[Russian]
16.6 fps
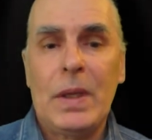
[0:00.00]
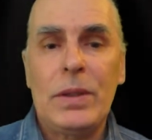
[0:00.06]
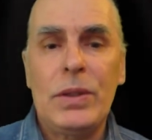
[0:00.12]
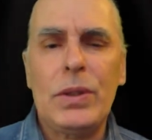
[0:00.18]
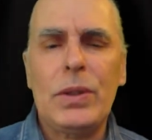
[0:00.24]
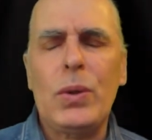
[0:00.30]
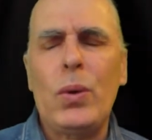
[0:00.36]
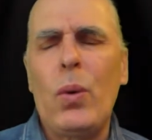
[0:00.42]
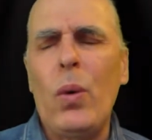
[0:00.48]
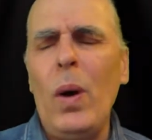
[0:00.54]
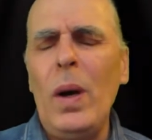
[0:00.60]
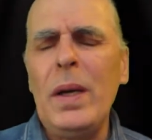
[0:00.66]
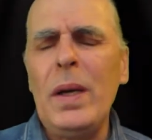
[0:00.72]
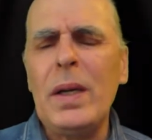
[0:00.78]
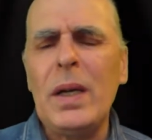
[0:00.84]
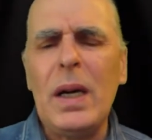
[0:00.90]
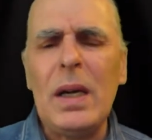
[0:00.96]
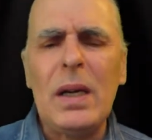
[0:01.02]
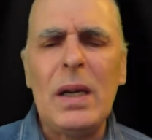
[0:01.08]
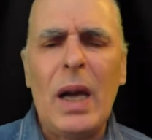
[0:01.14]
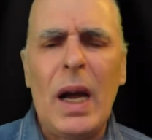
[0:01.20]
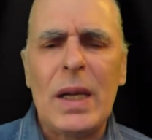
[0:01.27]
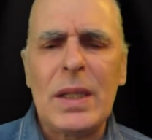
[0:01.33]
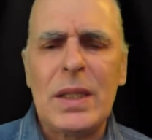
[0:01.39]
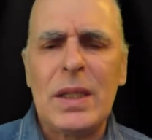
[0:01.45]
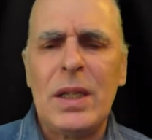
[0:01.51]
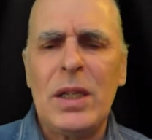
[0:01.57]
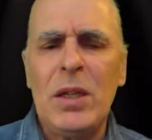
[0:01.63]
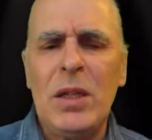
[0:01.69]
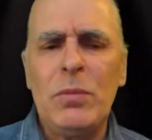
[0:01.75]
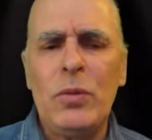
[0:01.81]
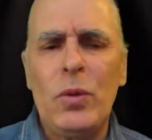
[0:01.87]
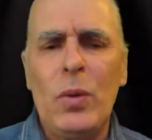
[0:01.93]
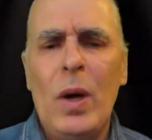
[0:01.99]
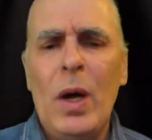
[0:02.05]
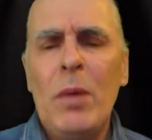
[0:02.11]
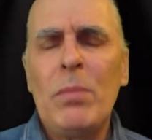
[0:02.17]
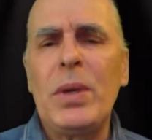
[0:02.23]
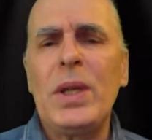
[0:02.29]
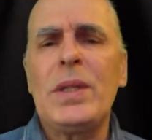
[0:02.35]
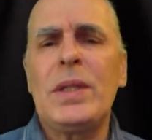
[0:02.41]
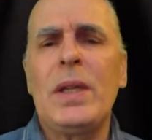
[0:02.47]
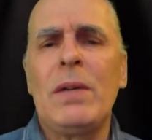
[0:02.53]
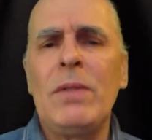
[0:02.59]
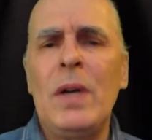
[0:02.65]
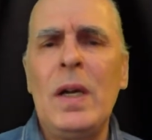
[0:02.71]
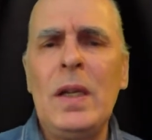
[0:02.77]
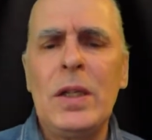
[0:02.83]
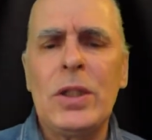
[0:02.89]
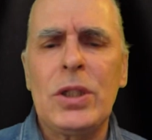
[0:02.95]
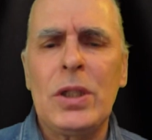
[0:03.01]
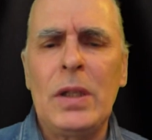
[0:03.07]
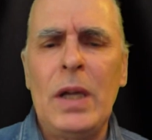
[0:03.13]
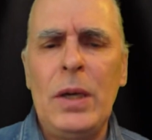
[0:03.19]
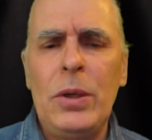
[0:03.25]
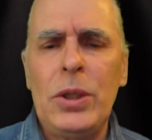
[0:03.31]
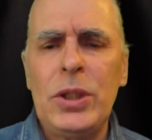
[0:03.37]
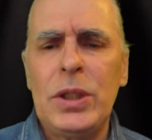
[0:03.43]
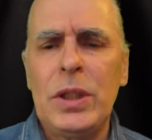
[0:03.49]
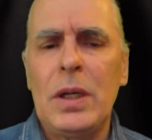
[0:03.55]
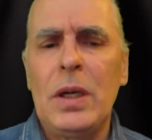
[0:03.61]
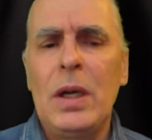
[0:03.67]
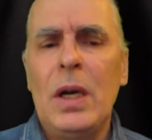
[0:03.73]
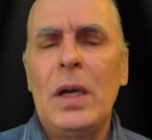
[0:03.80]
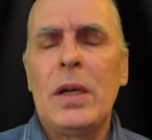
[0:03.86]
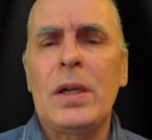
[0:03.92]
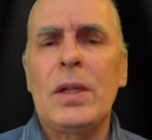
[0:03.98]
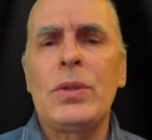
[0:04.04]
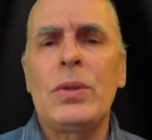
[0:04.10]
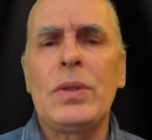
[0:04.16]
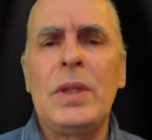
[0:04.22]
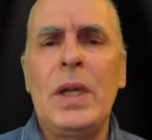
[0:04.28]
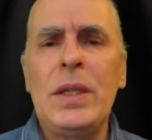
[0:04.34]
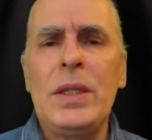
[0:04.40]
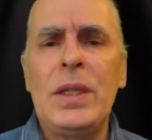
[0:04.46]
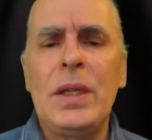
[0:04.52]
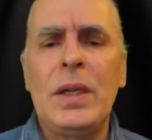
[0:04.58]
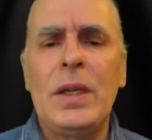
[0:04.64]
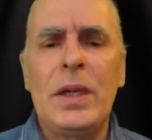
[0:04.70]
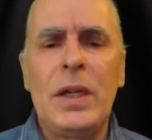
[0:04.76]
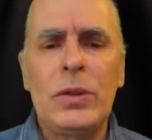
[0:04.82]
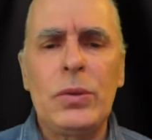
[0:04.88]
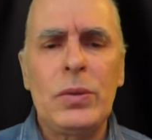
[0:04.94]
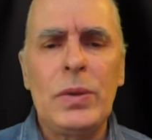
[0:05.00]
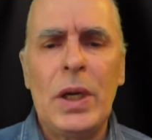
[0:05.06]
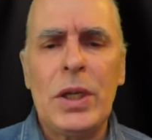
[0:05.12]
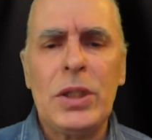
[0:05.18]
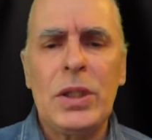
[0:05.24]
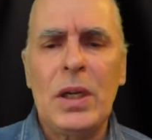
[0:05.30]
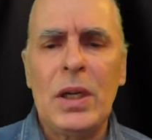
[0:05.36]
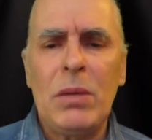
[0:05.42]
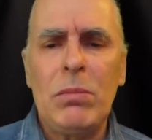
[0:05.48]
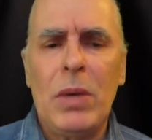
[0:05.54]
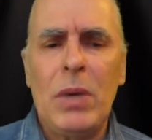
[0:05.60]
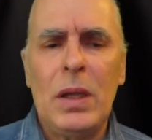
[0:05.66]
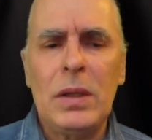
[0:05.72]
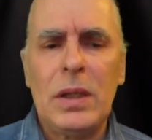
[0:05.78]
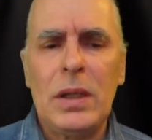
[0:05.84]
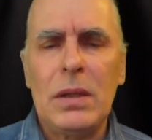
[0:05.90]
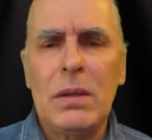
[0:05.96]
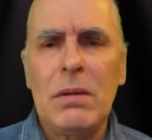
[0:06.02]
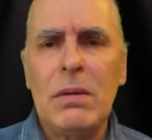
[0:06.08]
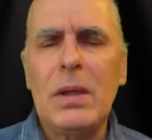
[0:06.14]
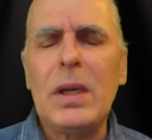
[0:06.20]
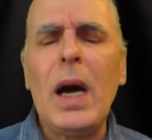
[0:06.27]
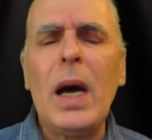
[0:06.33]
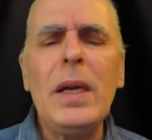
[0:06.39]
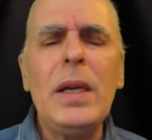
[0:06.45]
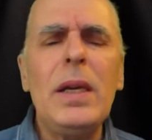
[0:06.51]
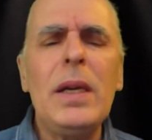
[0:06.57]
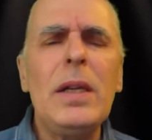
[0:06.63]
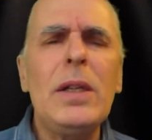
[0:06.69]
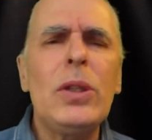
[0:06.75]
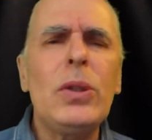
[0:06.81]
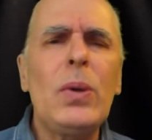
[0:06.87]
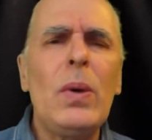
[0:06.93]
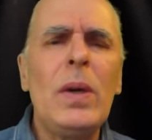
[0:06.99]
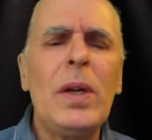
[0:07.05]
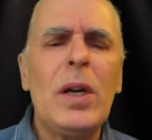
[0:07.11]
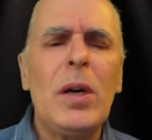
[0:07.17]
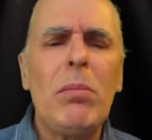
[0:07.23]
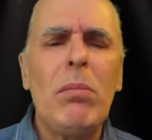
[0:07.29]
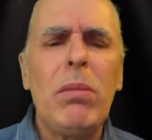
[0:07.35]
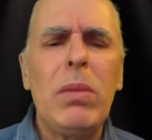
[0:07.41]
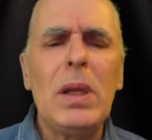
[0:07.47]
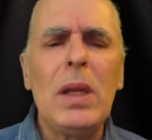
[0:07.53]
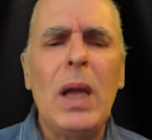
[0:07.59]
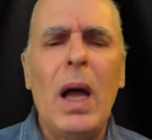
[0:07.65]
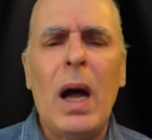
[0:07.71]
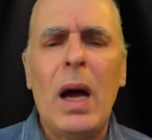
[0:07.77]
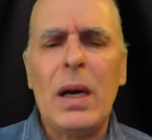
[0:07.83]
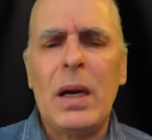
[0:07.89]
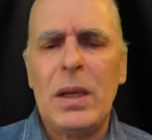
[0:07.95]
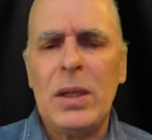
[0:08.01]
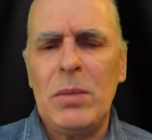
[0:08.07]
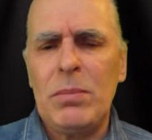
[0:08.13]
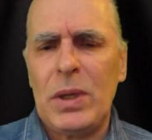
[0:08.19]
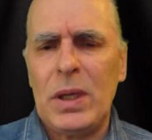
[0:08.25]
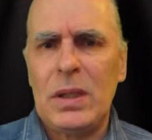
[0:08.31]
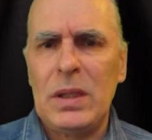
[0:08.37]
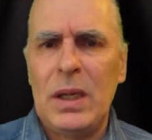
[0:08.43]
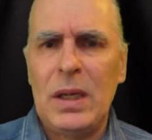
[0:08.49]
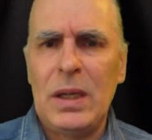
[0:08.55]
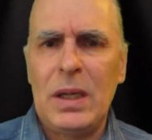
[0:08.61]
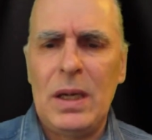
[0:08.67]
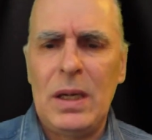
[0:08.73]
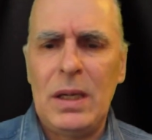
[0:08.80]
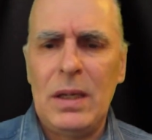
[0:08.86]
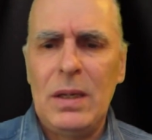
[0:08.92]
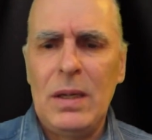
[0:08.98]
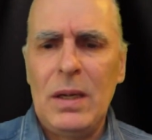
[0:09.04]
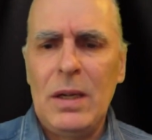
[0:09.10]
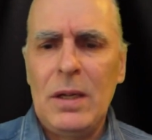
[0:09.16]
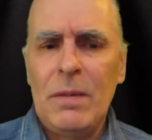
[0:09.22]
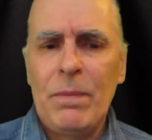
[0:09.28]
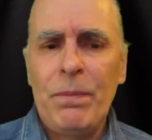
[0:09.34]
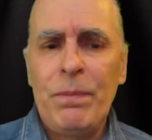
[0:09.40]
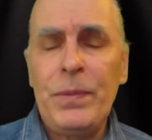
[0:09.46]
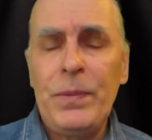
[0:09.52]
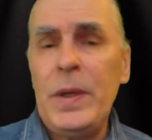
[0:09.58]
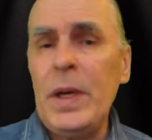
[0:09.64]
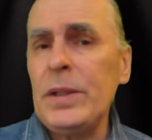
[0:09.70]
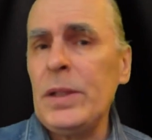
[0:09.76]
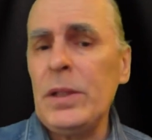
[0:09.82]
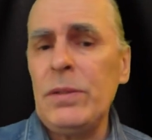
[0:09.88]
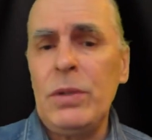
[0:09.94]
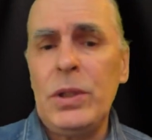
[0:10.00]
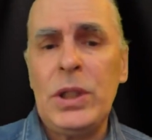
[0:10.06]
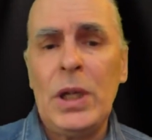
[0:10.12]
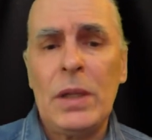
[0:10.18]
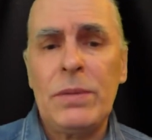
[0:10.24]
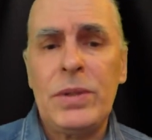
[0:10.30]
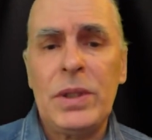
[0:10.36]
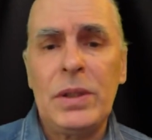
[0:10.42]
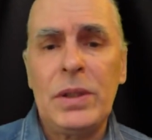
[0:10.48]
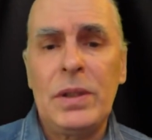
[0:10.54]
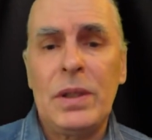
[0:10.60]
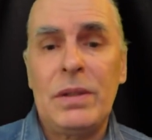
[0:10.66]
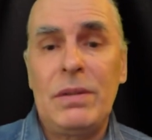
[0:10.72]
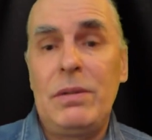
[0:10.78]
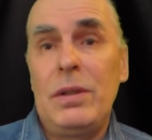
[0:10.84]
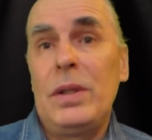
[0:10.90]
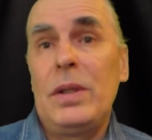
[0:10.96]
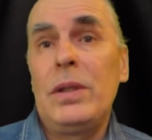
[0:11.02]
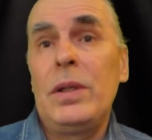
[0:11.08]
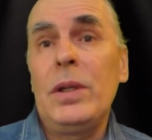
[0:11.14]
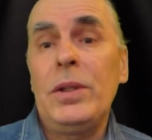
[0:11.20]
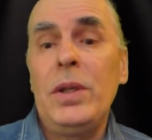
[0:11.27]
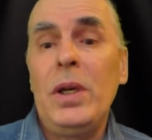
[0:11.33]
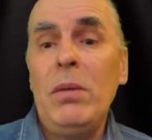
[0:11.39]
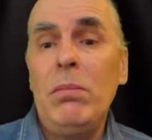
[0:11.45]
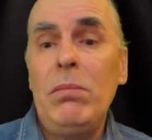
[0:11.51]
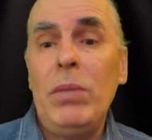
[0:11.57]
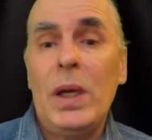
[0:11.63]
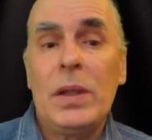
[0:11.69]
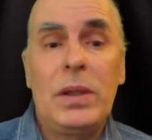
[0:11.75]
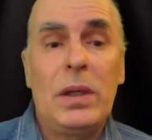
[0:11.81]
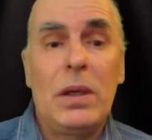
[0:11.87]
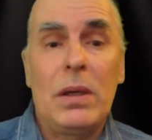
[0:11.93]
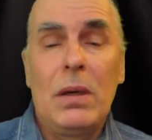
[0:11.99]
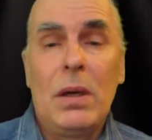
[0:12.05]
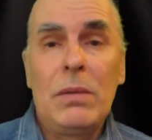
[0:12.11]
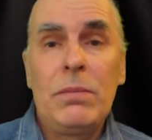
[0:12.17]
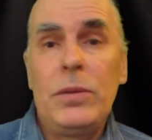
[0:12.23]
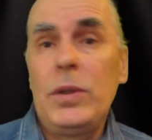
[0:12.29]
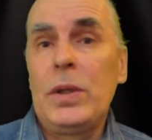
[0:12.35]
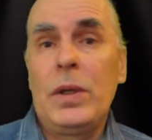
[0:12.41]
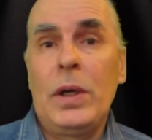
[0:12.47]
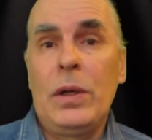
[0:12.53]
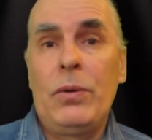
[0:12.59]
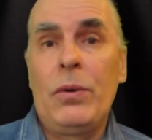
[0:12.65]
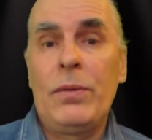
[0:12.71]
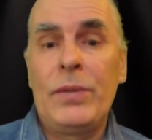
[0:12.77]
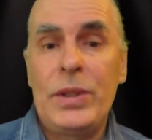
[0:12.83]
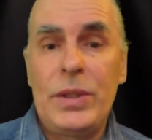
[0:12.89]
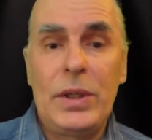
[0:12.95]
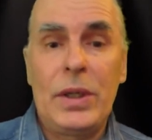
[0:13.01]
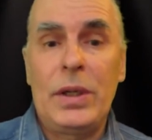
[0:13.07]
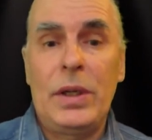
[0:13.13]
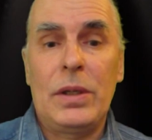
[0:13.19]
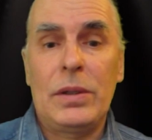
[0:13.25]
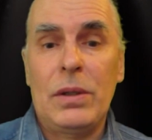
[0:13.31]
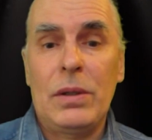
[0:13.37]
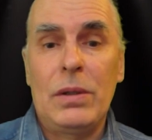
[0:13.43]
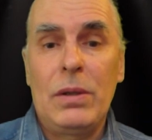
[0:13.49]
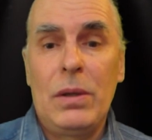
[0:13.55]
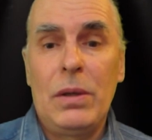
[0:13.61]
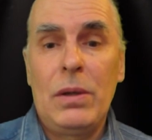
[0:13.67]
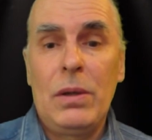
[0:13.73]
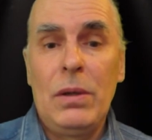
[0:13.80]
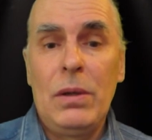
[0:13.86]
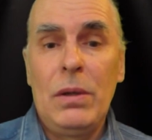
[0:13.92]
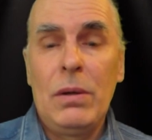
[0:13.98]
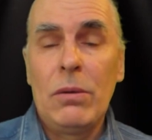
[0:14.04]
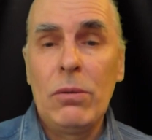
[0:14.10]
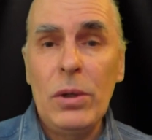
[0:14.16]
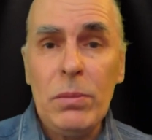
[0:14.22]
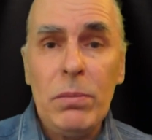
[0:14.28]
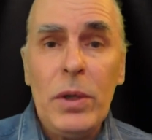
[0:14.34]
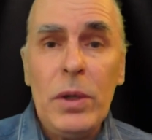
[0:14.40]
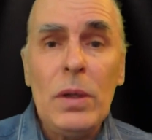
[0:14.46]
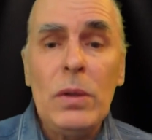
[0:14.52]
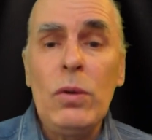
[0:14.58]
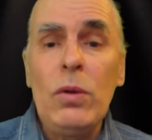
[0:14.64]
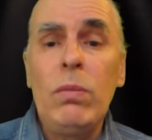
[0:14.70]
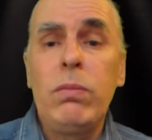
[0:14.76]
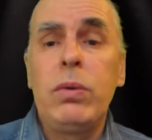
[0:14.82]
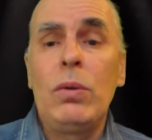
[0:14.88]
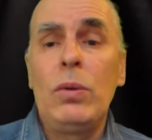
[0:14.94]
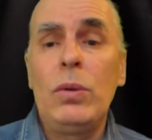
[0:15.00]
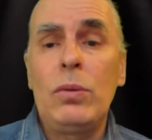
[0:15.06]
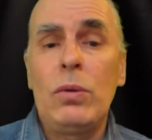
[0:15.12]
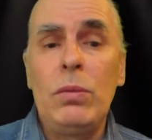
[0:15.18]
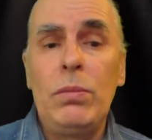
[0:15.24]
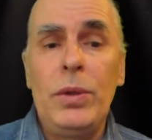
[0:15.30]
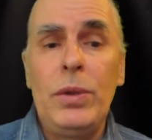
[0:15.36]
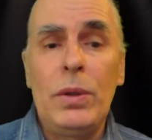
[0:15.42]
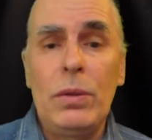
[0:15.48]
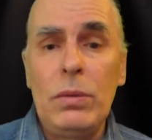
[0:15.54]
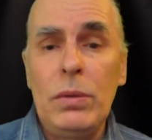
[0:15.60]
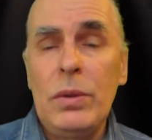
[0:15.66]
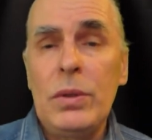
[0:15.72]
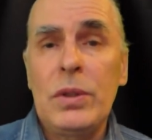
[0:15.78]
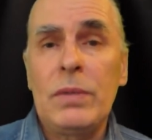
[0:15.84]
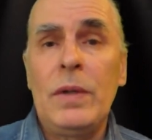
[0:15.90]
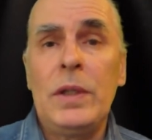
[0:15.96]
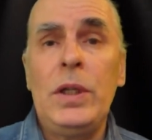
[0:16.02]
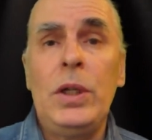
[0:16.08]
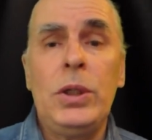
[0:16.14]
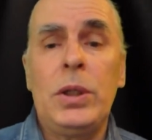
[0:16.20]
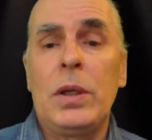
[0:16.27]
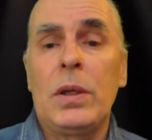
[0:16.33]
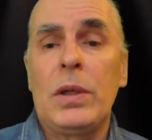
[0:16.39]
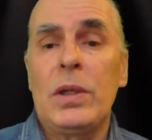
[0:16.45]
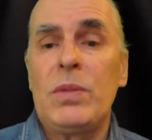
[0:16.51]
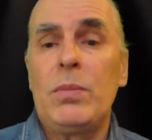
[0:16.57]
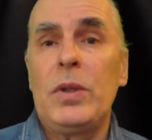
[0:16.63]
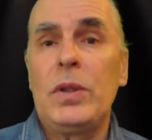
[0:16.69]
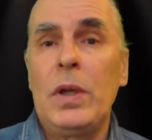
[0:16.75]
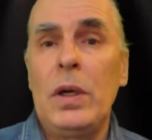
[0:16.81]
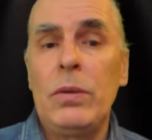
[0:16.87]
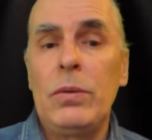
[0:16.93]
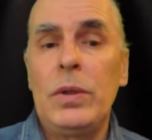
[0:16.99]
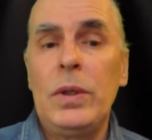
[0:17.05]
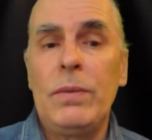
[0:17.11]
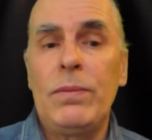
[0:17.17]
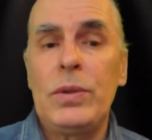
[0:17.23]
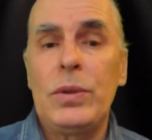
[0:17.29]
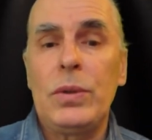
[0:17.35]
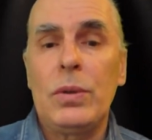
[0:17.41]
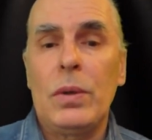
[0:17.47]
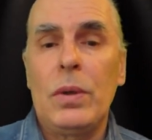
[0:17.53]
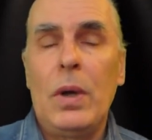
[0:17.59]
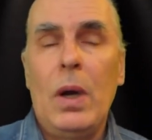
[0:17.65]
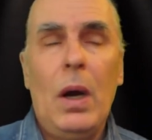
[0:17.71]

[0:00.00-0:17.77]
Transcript: Сколько раз к нему приставали желающие разузнать секрет удачной рыбалки. Какие только блага не предлагали. Дед отвечал всегда, да нет, ребятки, никакого секрета. Вот белую булку беру, с водички разминаю и все.